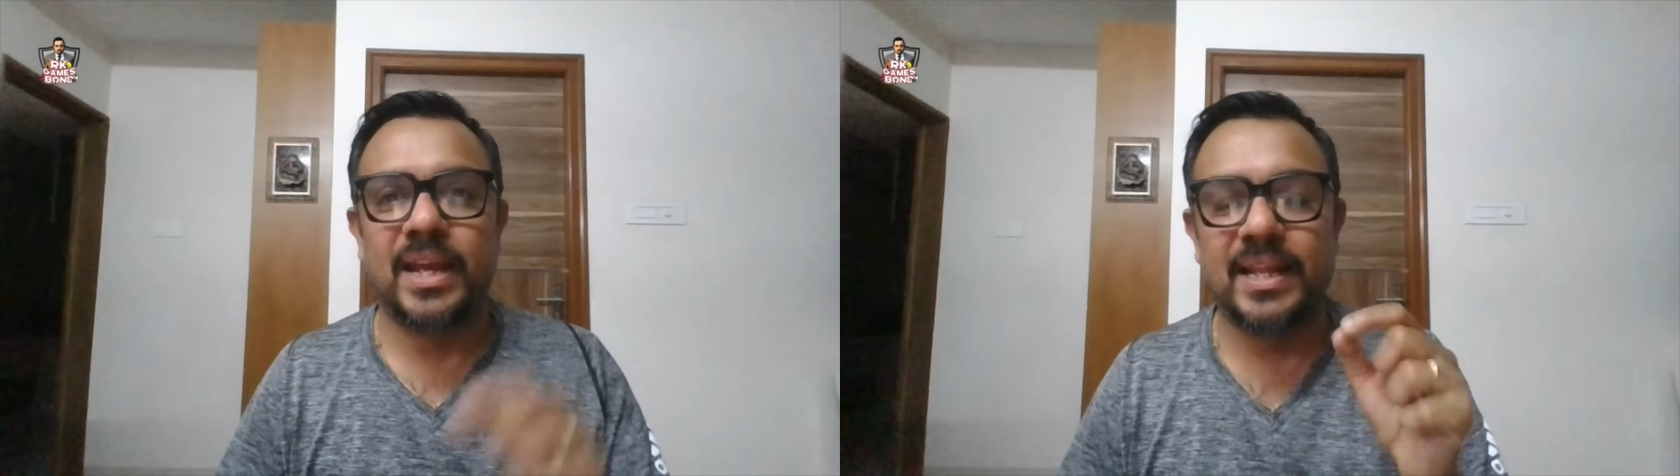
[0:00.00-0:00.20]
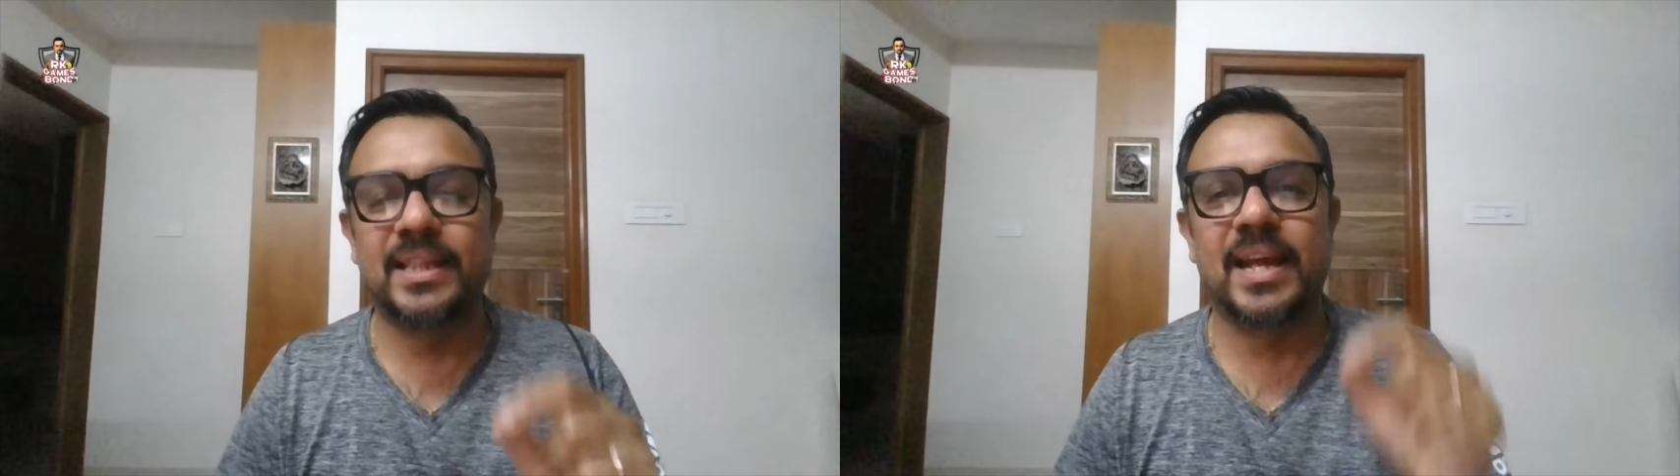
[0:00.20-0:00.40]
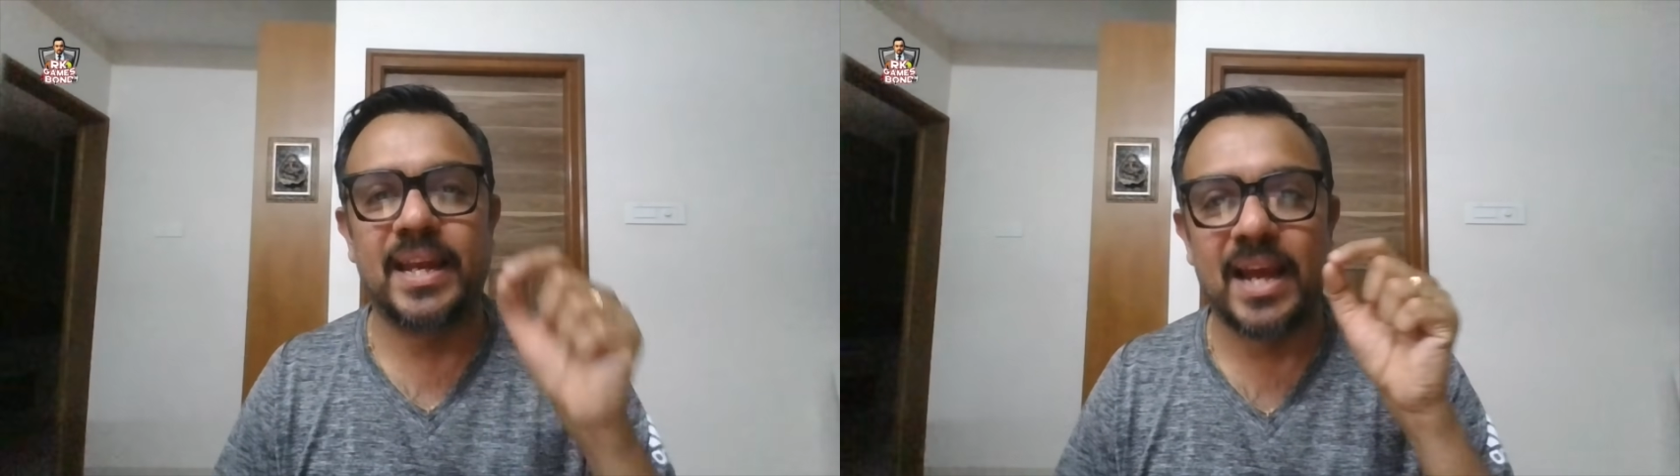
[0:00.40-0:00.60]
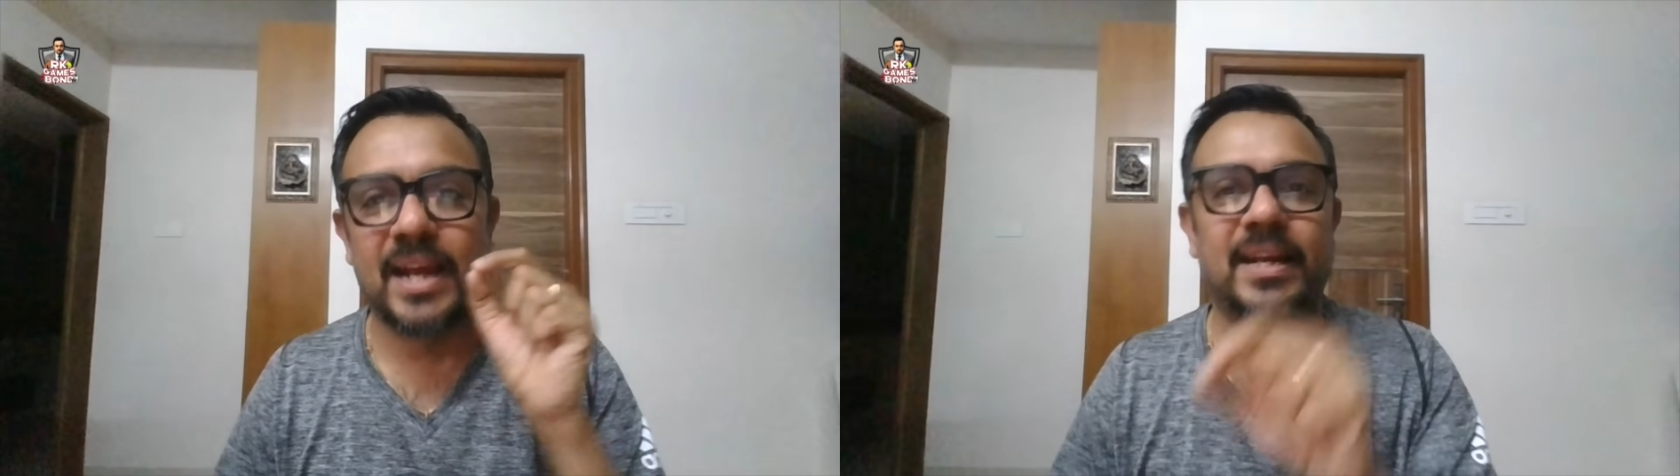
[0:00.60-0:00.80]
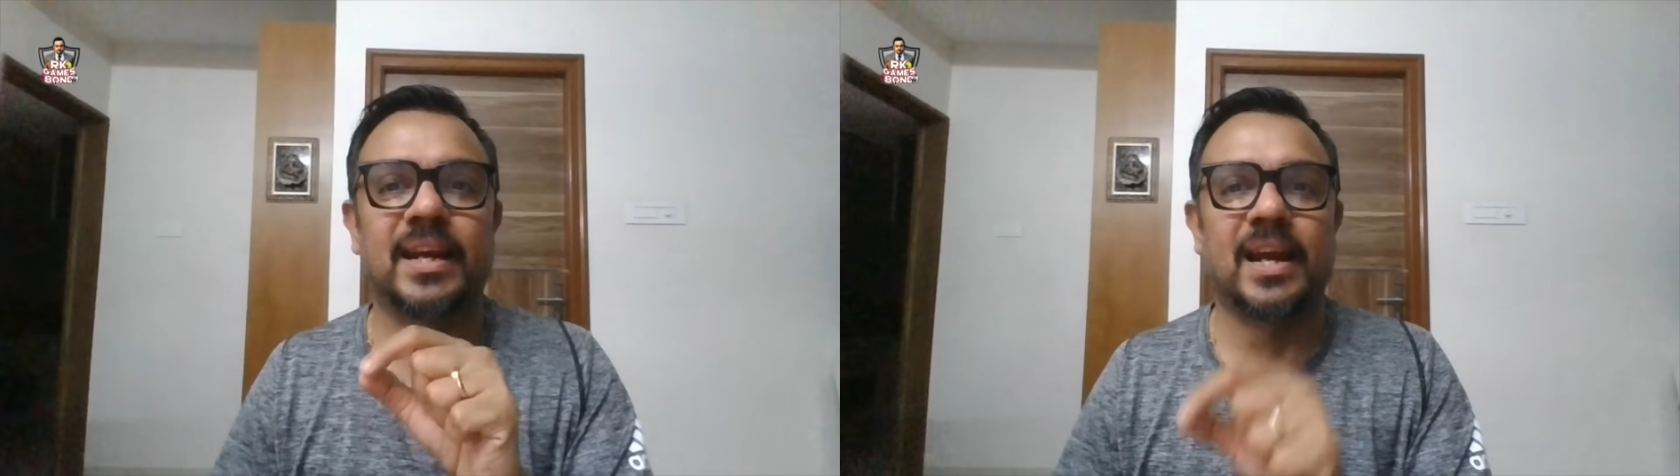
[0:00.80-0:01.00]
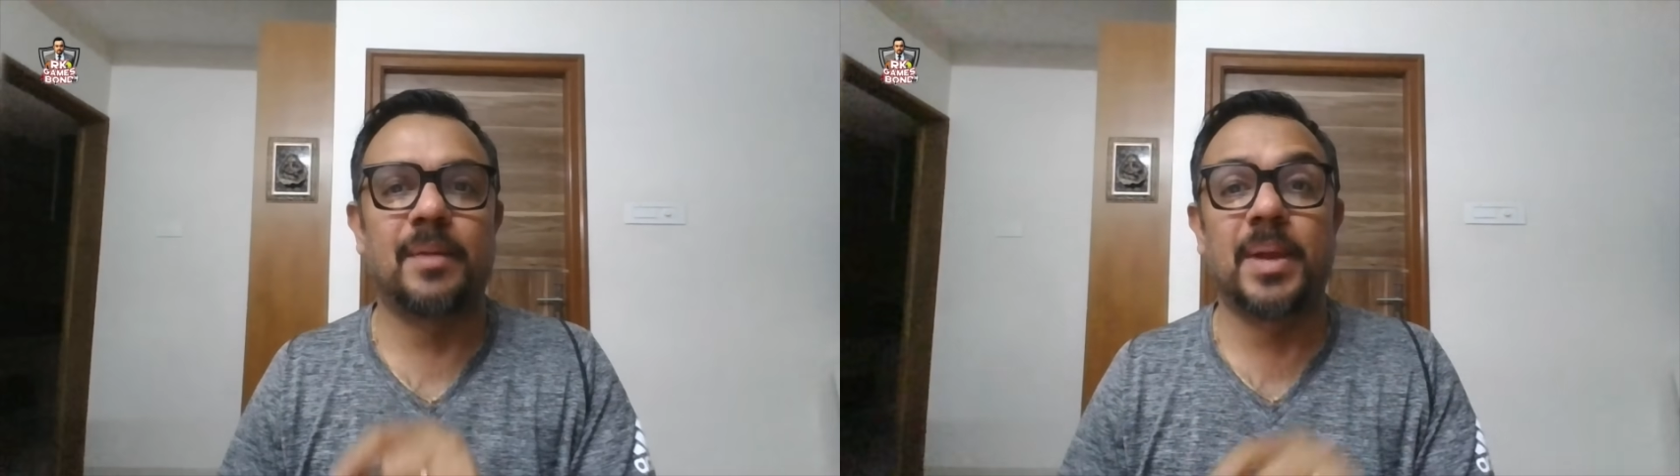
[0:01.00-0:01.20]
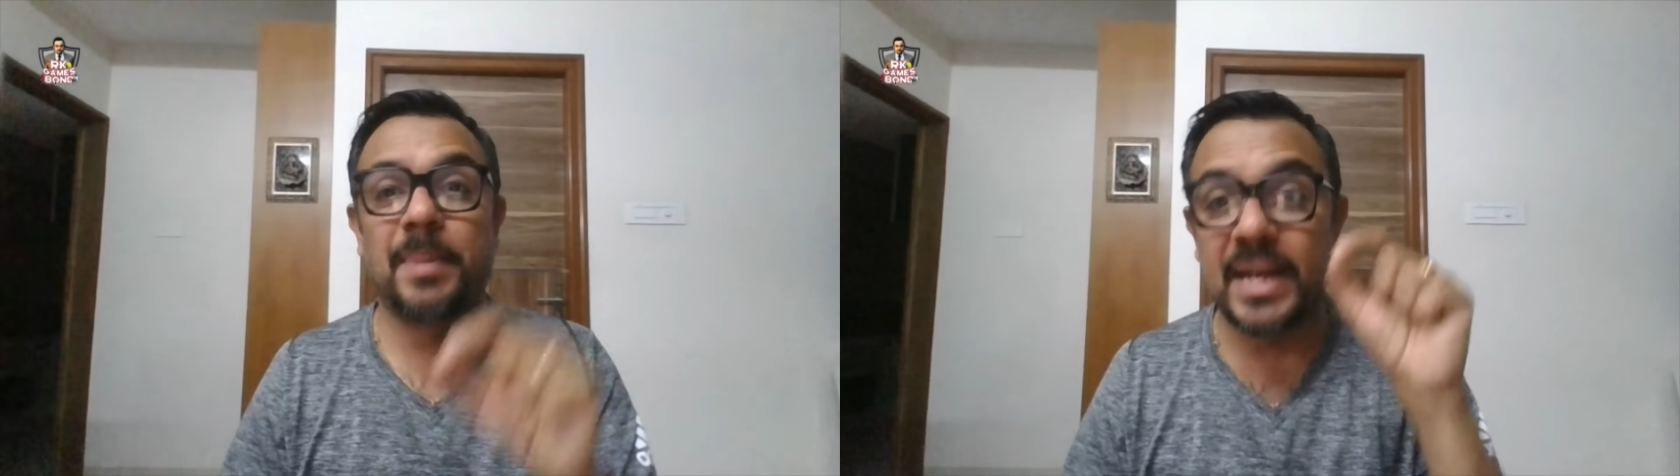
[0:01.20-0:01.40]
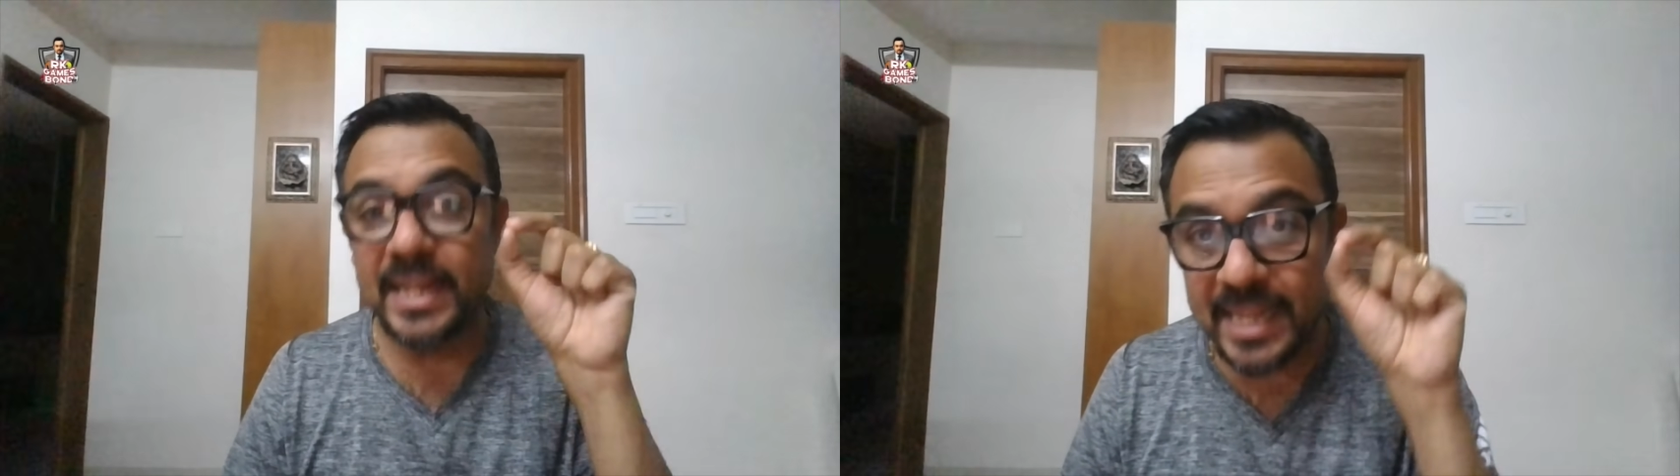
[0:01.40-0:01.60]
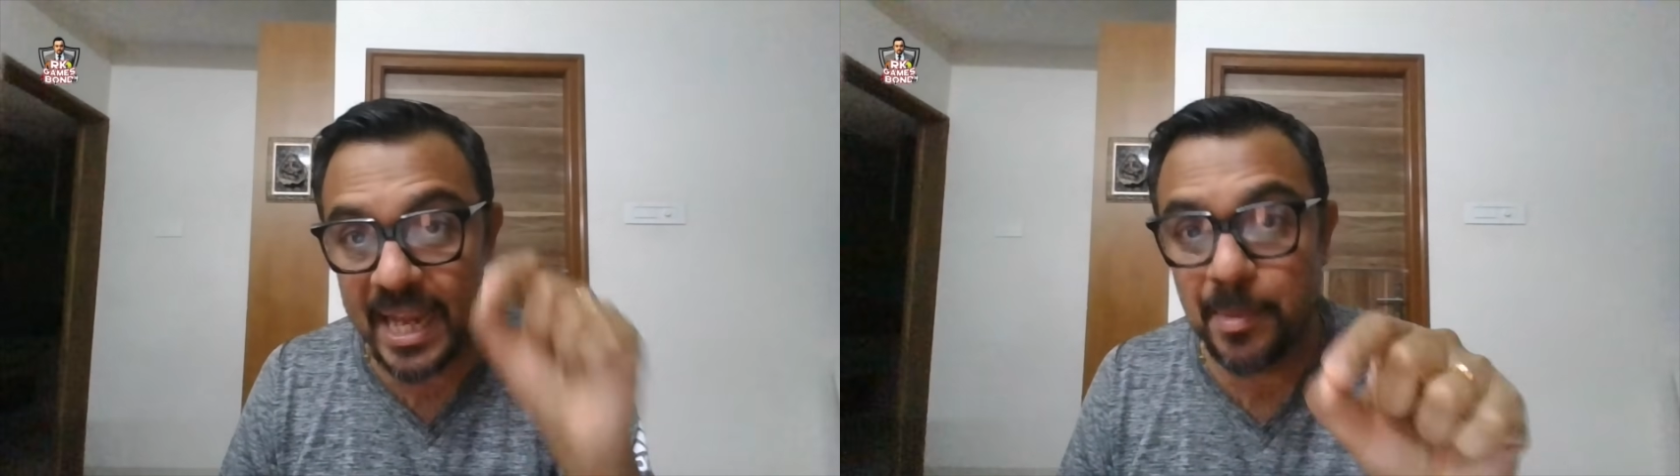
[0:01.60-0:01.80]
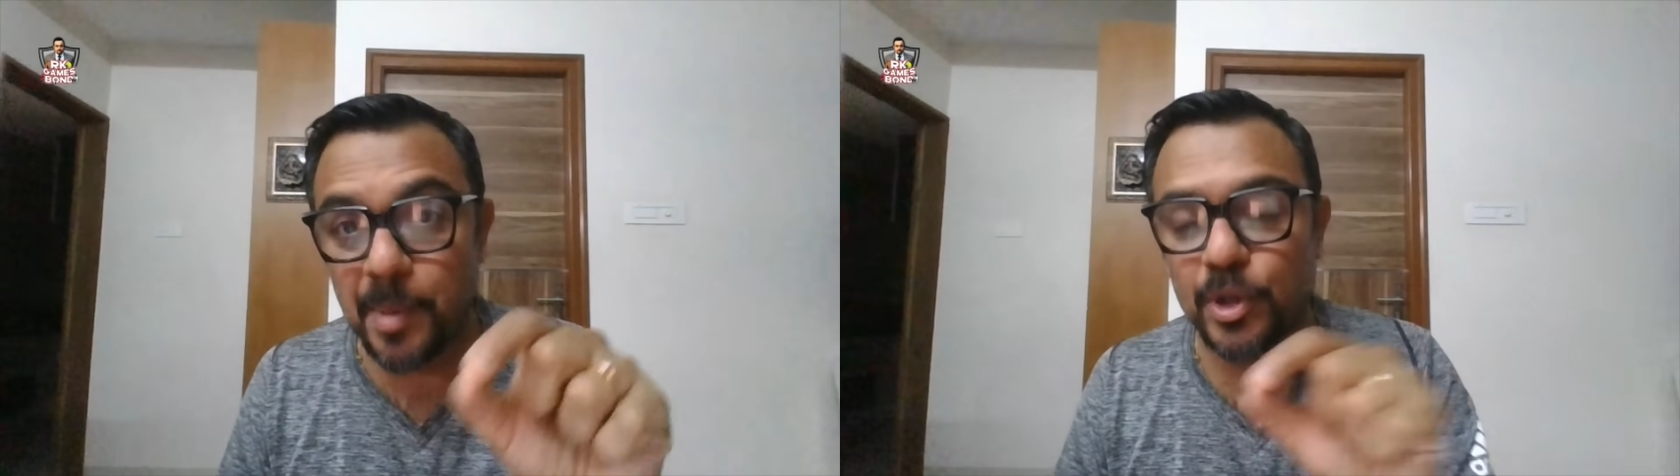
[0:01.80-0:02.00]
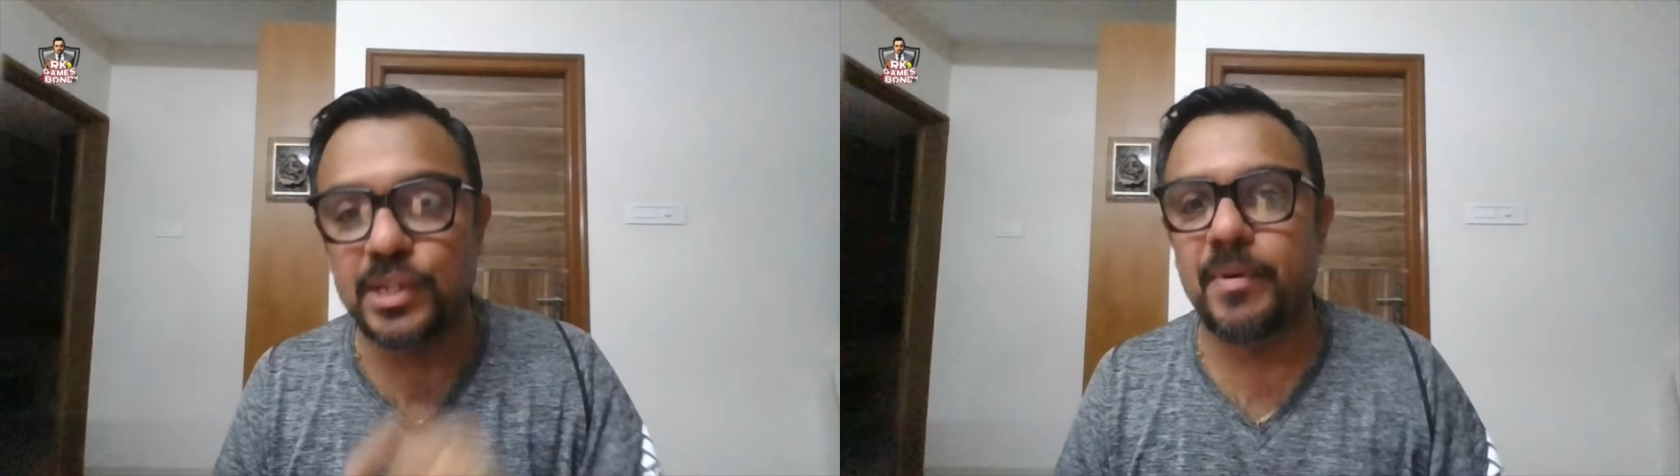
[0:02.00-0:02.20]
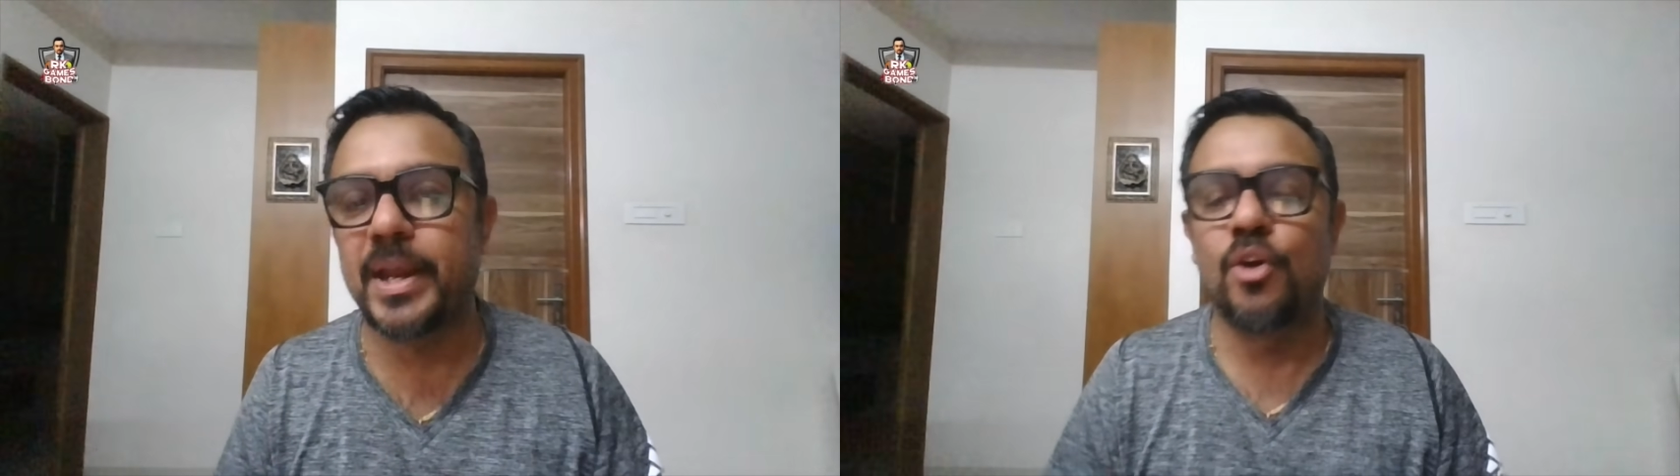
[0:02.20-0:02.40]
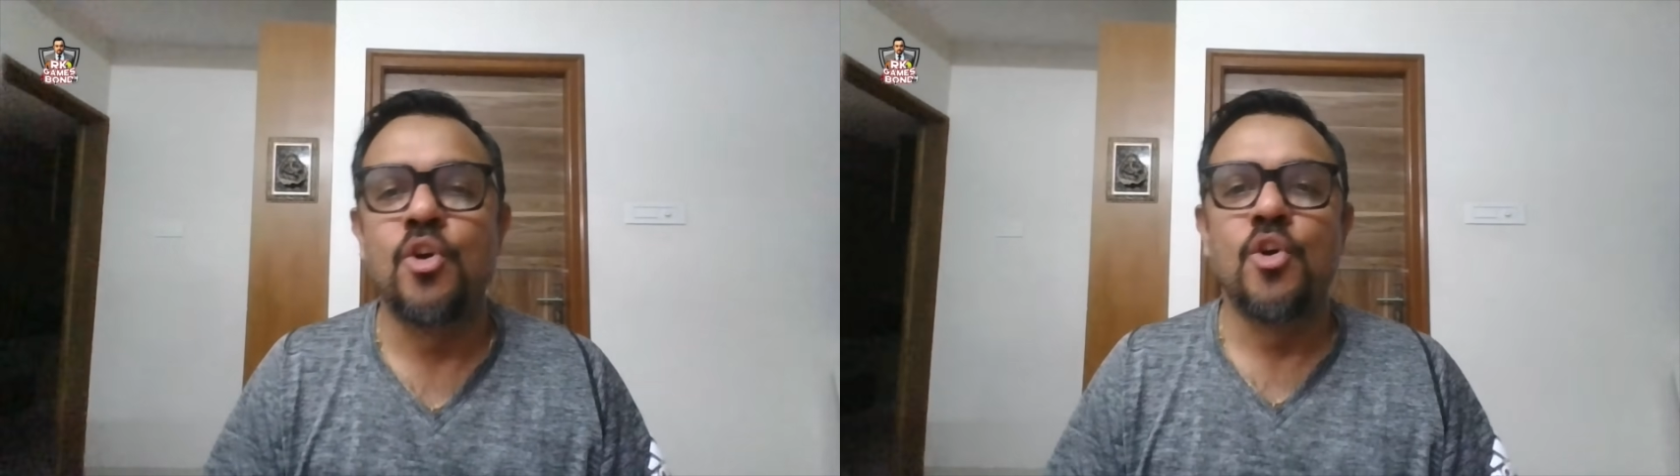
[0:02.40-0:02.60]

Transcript: இந்த ஞாயிற்றுக்கிழமை பட் இந்த கேமை பொறுத்த வரைக்கும்